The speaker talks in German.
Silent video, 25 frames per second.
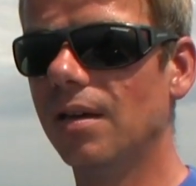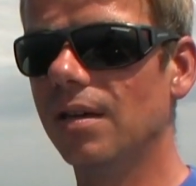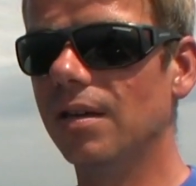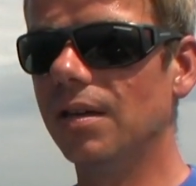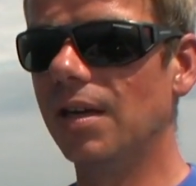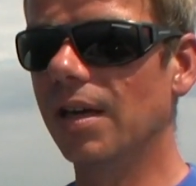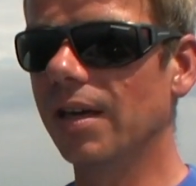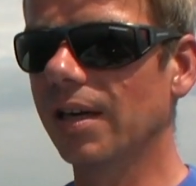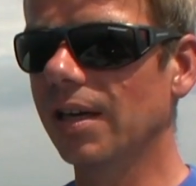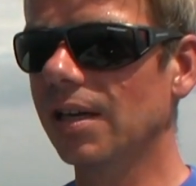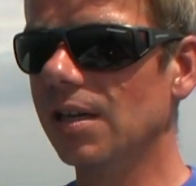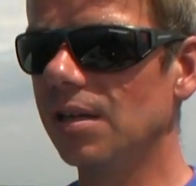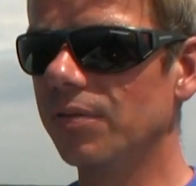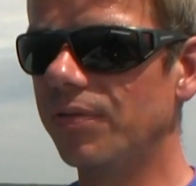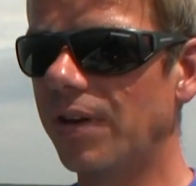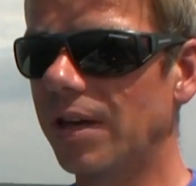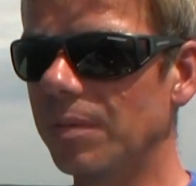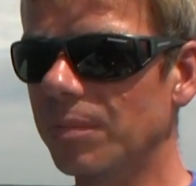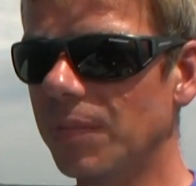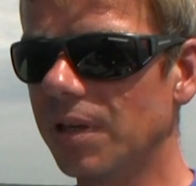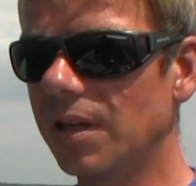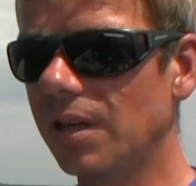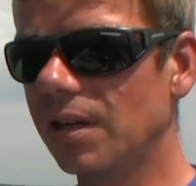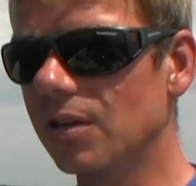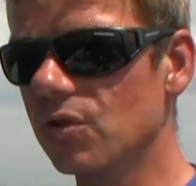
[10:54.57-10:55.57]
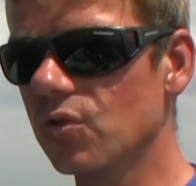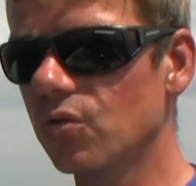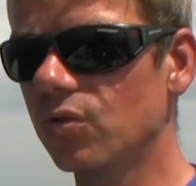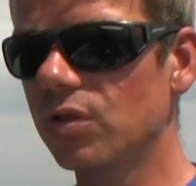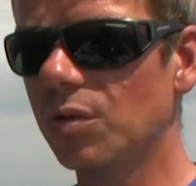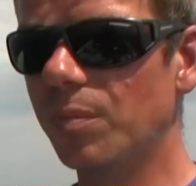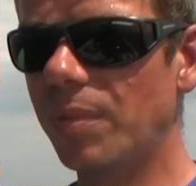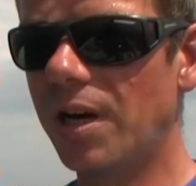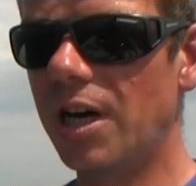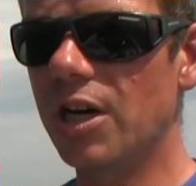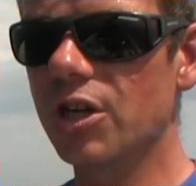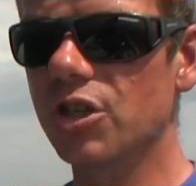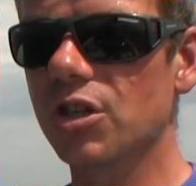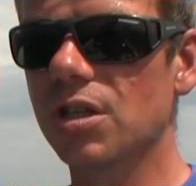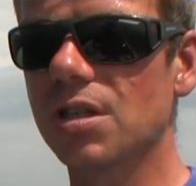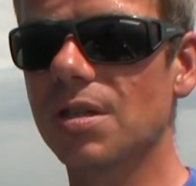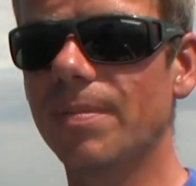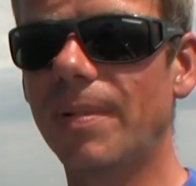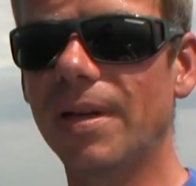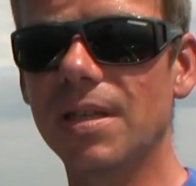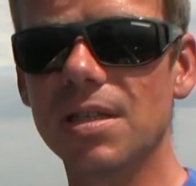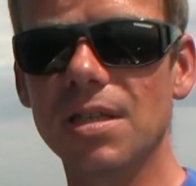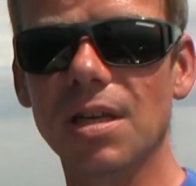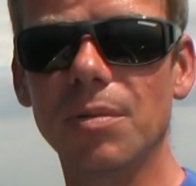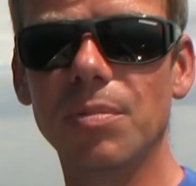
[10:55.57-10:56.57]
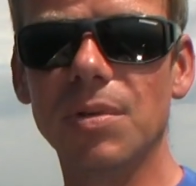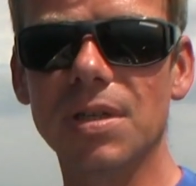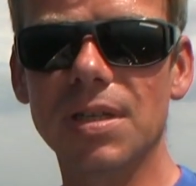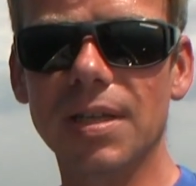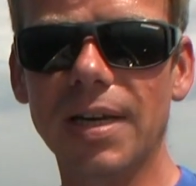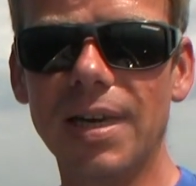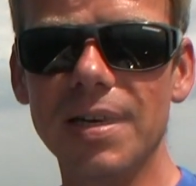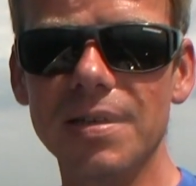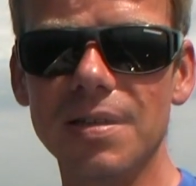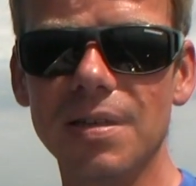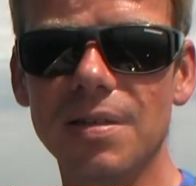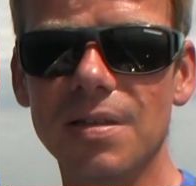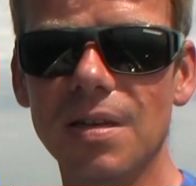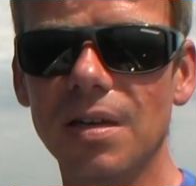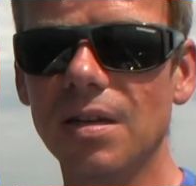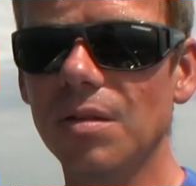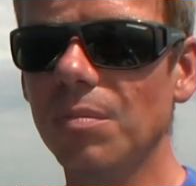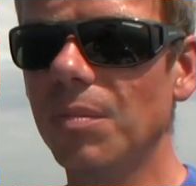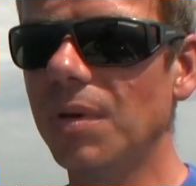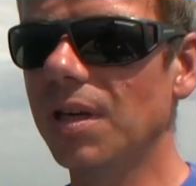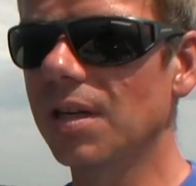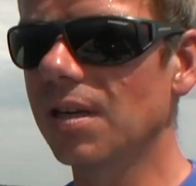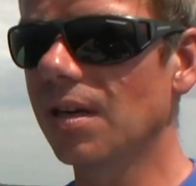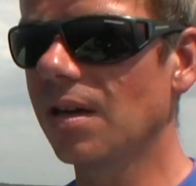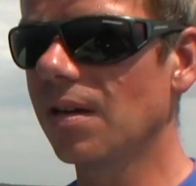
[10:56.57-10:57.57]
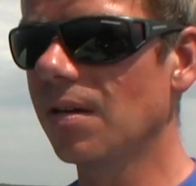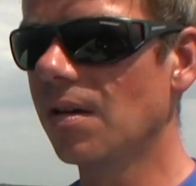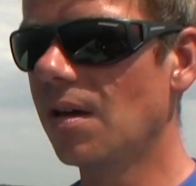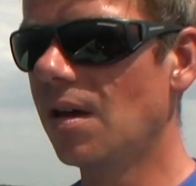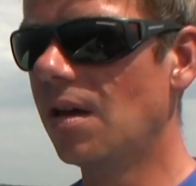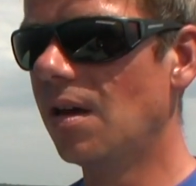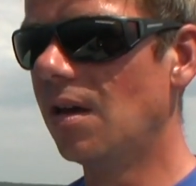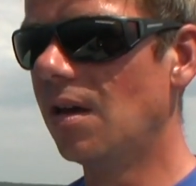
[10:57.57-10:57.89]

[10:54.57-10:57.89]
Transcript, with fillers: In der Regel fängt man dann so die Barsche 20 bis 30 cm.